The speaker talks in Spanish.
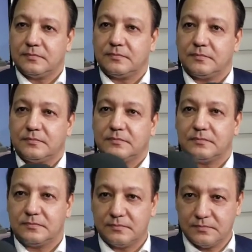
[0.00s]
Eh,
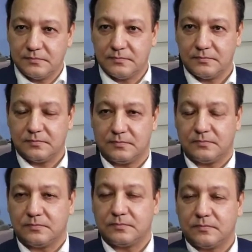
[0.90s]
¿Usted entiende de
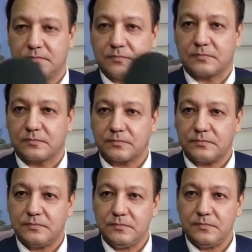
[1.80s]
que eh, la alcaldía
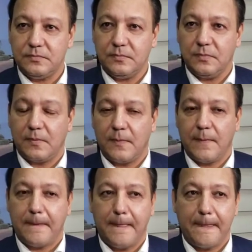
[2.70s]
debería
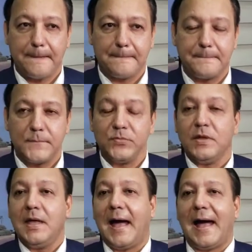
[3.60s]
asumir esa
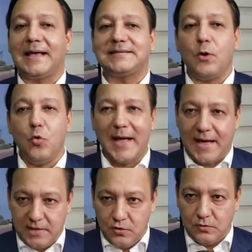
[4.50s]
responsabilidad? Hace un
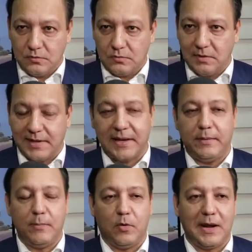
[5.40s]
año le
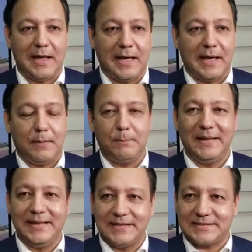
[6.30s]
escribimos a la
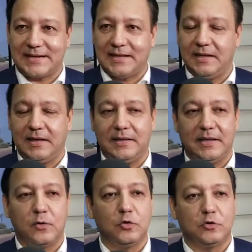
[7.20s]
ministra de,
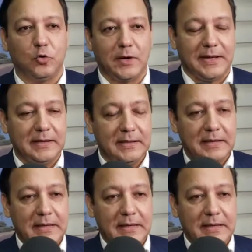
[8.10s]
de Cultura